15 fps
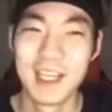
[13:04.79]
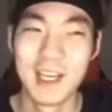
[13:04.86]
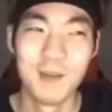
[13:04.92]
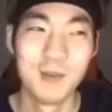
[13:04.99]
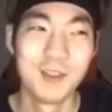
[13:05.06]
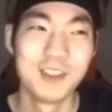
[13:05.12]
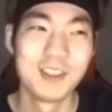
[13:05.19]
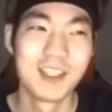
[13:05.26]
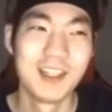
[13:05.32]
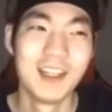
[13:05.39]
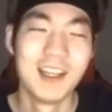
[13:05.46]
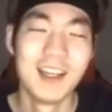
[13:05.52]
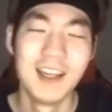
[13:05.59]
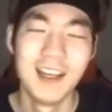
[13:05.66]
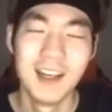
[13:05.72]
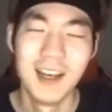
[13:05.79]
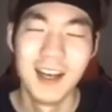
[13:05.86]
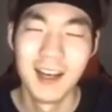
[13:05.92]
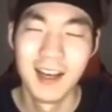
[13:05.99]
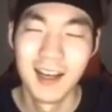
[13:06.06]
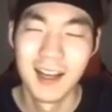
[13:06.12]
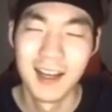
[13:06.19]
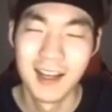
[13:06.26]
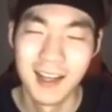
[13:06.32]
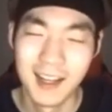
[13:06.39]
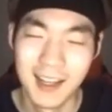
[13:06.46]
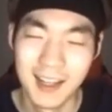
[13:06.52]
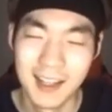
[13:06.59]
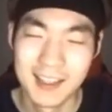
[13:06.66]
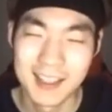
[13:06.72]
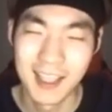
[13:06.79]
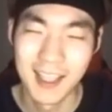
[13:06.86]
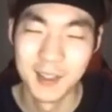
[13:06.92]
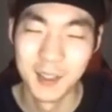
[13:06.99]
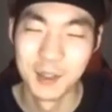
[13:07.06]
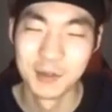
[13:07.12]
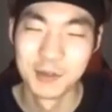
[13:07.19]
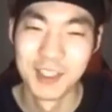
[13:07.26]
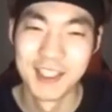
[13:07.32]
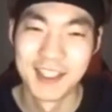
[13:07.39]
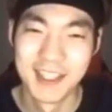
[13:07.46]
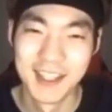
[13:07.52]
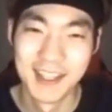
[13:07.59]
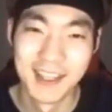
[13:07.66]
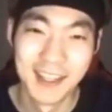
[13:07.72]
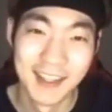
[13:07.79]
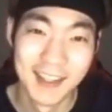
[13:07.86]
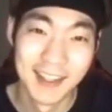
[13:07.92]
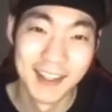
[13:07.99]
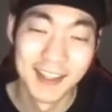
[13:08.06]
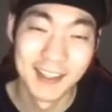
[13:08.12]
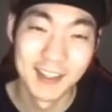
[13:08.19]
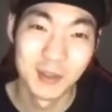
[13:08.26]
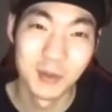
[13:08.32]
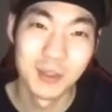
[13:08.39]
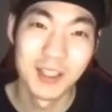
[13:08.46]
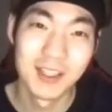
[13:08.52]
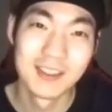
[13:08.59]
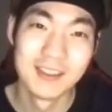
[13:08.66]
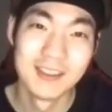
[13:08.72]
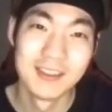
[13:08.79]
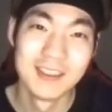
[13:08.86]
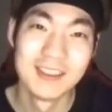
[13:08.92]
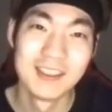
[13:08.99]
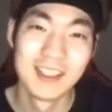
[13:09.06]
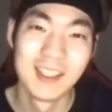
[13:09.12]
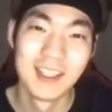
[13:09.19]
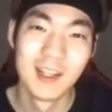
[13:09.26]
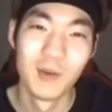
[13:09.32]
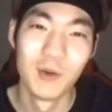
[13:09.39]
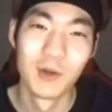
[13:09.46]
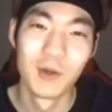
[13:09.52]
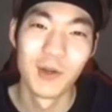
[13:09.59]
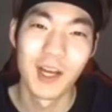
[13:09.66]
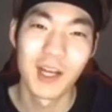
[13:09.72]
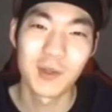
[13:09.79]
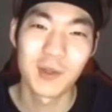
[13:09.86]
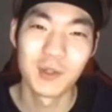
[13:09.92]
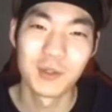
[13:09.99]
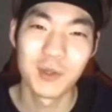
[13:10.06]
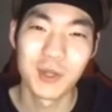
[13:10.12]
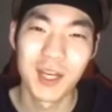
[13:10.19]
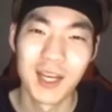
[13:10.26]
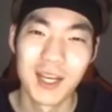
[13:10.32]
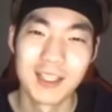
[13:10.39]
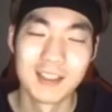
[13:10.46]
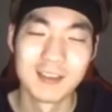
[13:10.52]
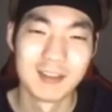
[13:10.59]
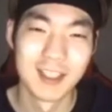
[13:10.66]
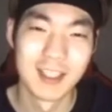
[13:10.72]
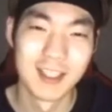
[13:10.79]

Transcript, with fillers: 나오면 이제 아. 하, 자야 되는구나. 어, 또 다른 이제 월요일 학교를 또 가야 하는.